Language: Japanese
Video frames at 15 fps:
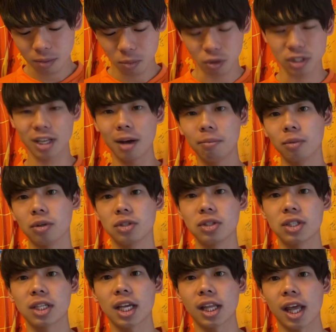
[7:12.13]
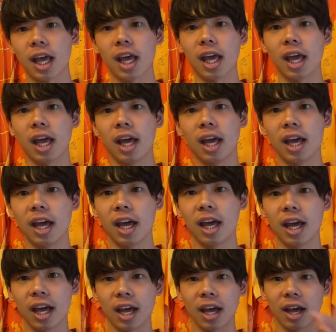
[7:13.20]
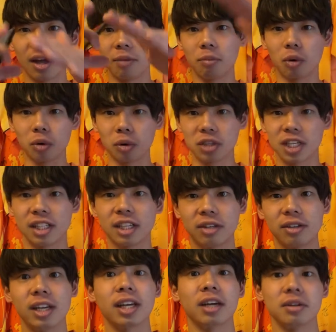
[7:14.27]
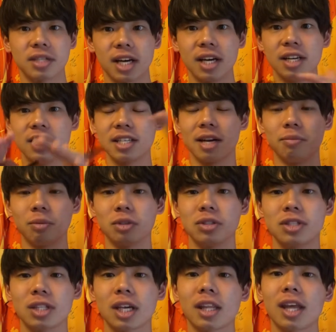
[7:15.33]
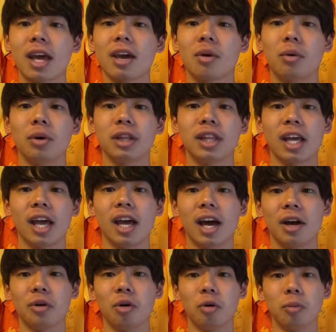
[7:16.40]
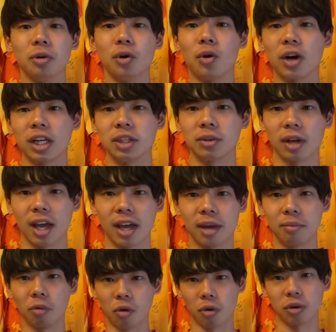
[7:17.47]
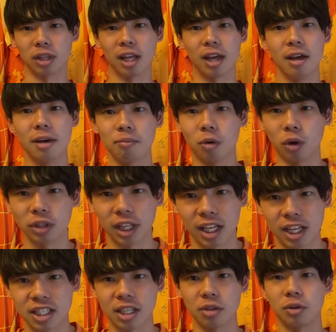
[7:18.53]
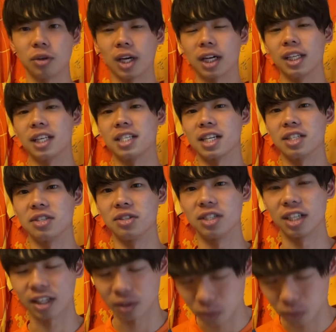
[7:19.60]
3本続けて、僕のチャンネルではだけどさ、3本続けて、こうやって、ほぼノーカットで、もうこうやって、ポンって出しちゃうような形が続いちゃって、